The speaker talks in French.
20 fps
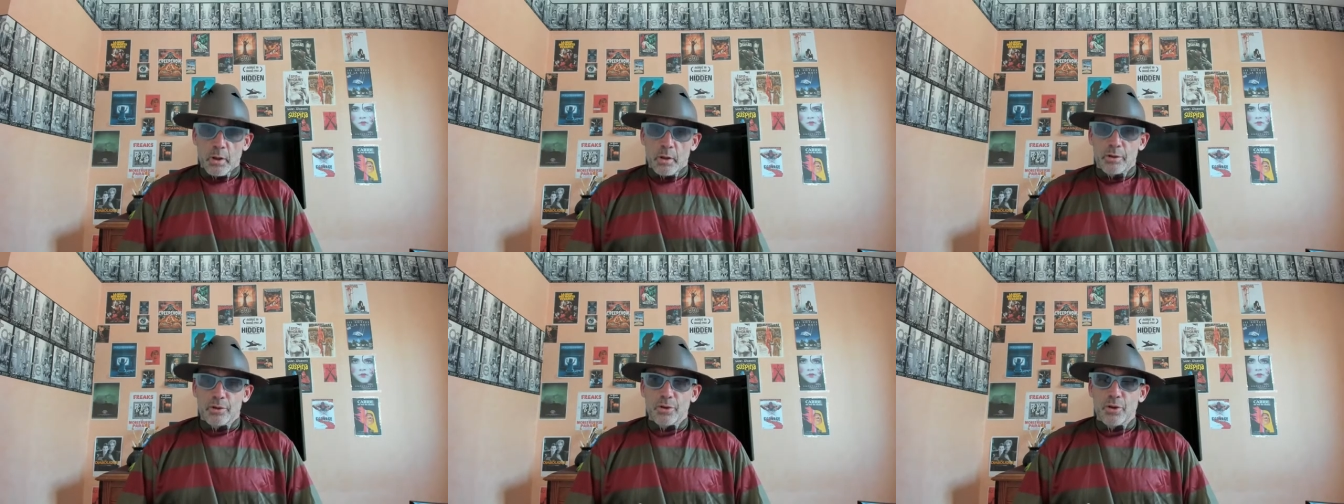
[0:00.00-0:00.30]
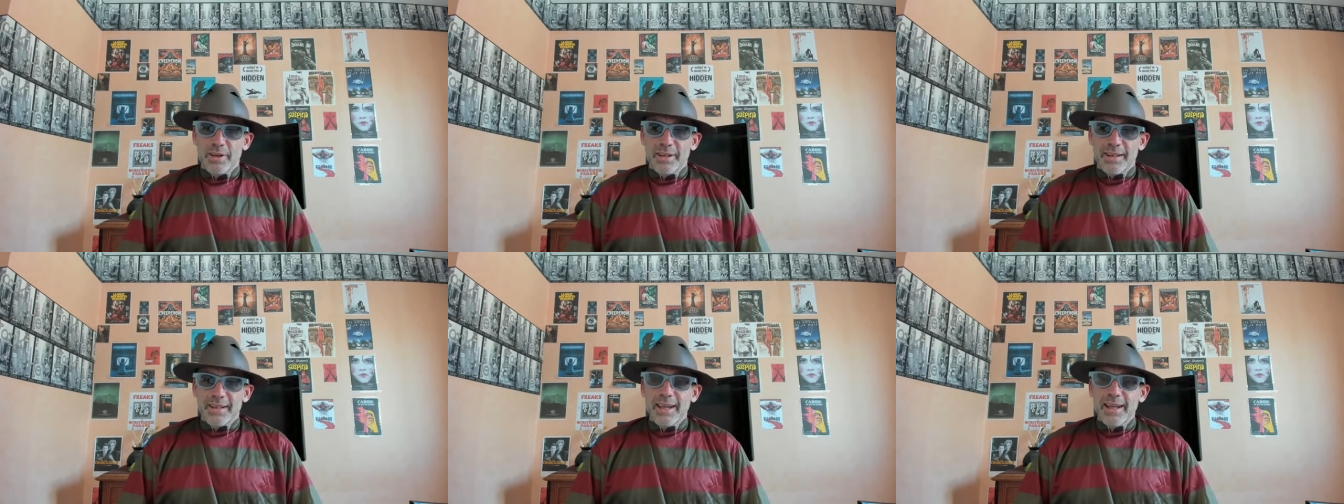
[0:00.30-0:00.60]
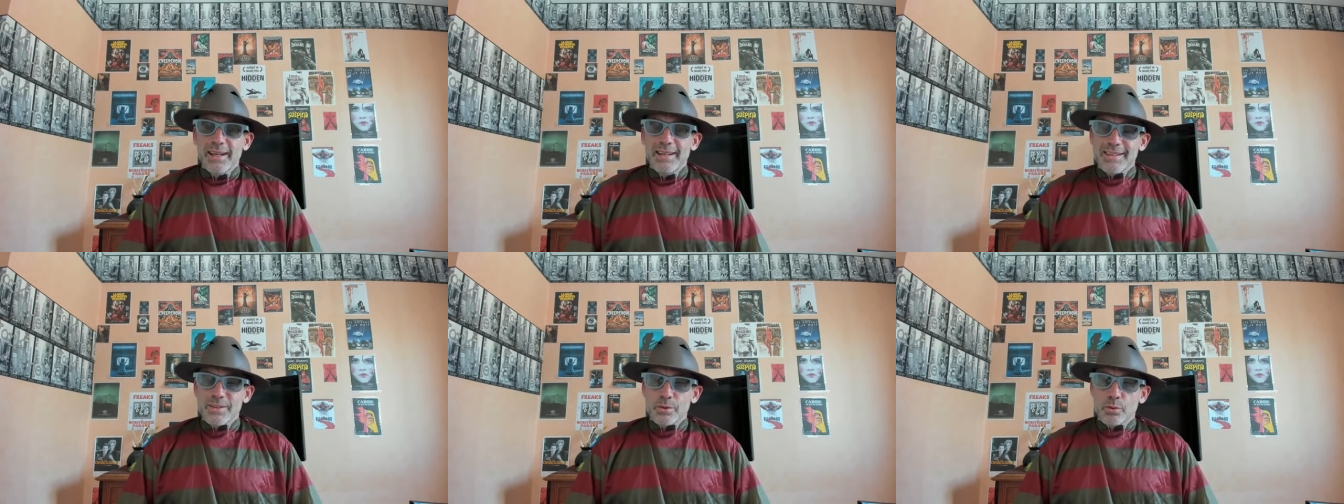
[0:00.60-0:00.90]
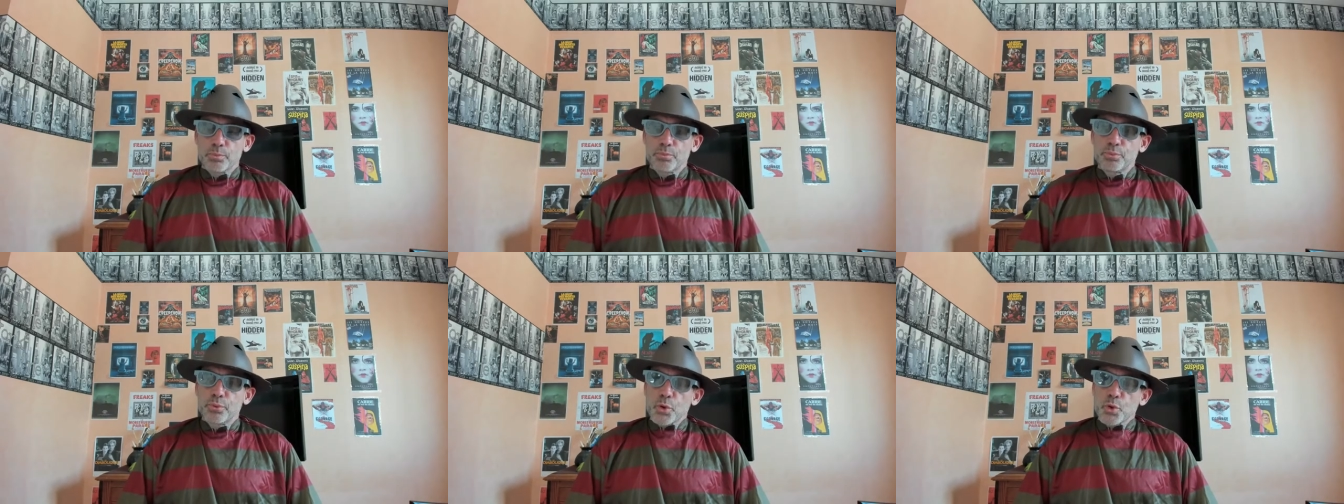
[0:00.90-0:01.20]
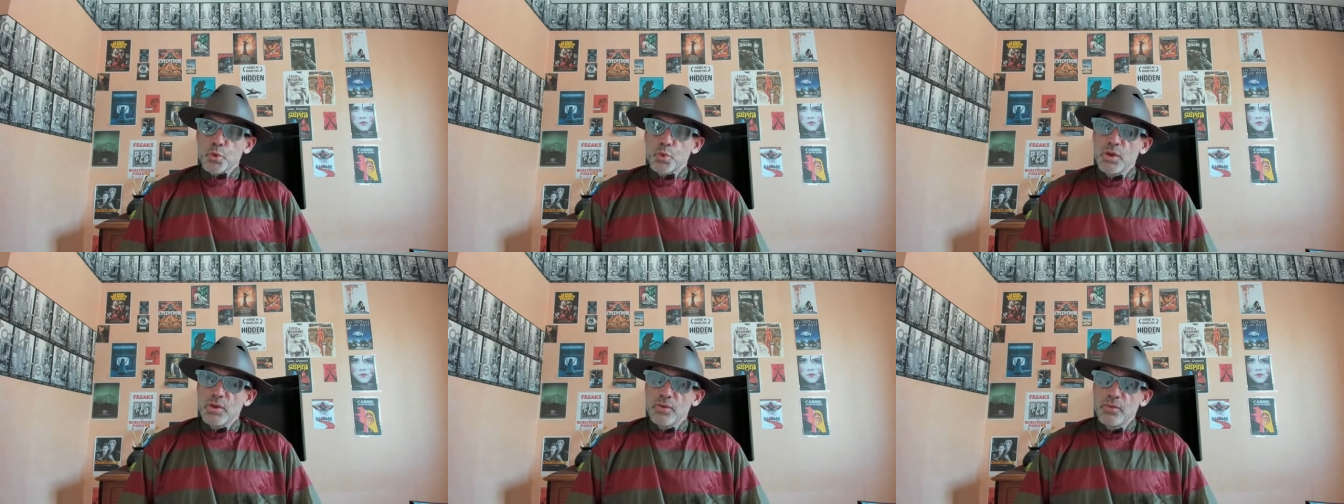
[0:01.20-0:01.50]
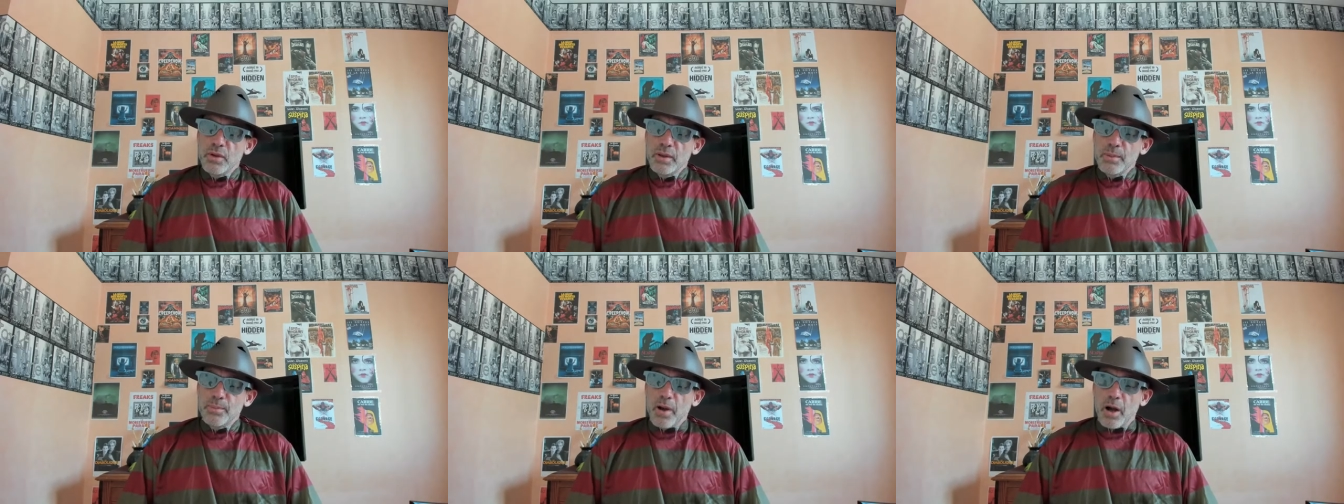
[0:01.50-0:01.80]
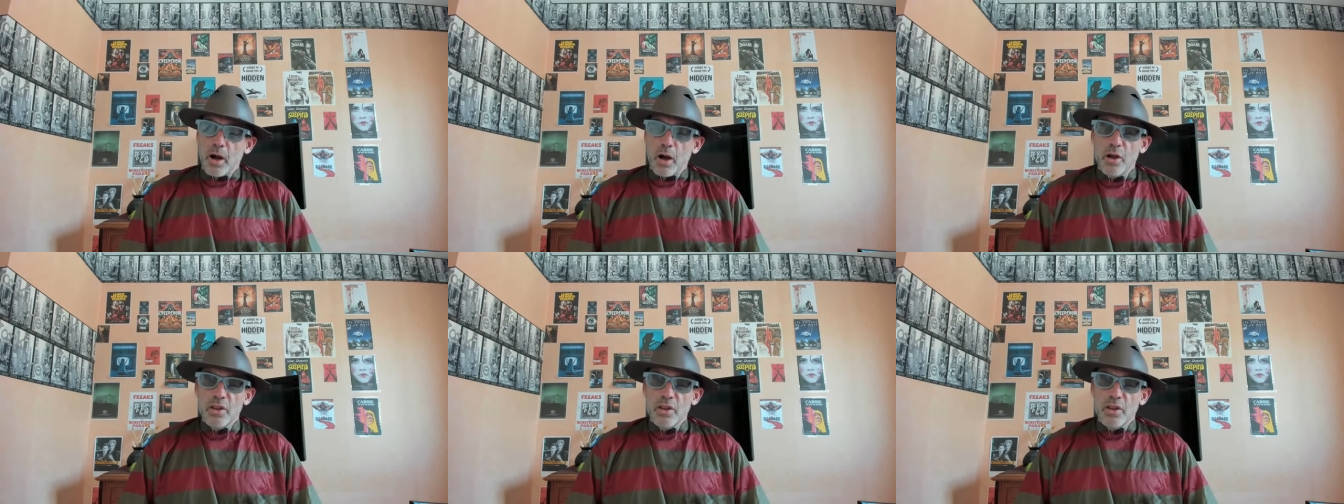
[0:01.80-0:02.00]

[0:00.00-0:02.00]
lesquels ils sont poursuivis par un